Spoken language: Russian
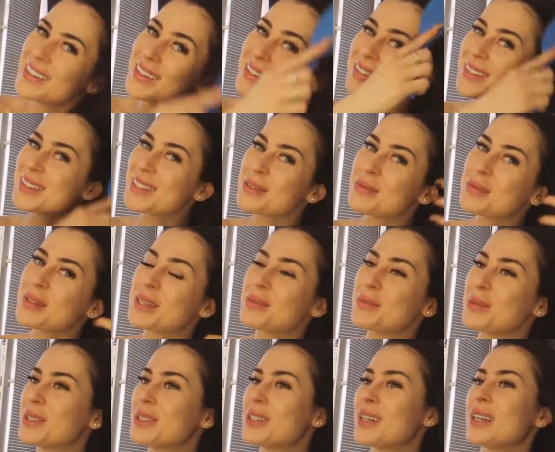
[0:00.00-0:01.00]
Всем
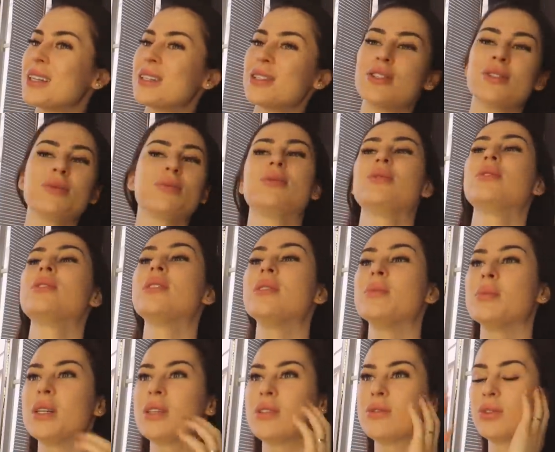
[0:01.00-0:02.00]
наобещала, что буду
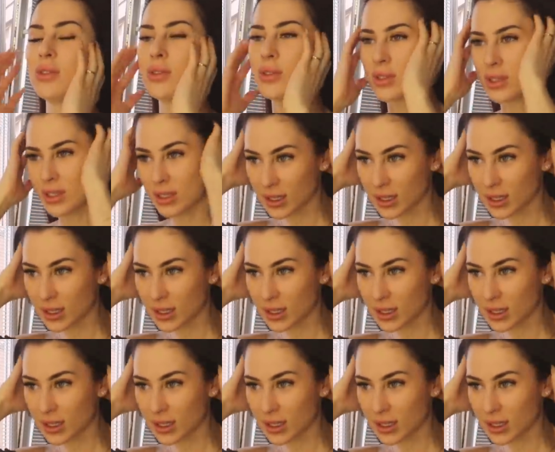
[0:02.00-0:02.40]
снимать влог с